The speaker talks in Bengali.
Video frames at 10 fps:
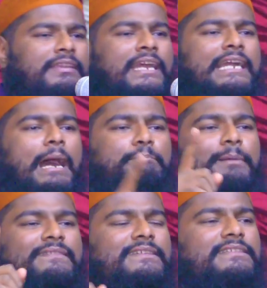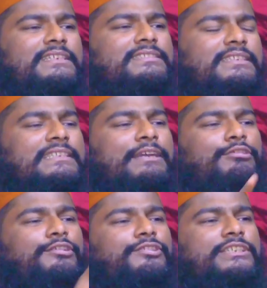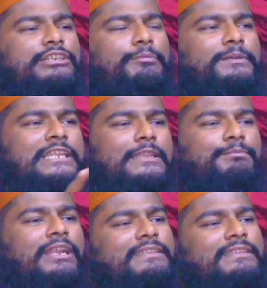এই আব্বাসের দৃষ্টিতে এগুলো যদি কেউ বিদাত বলে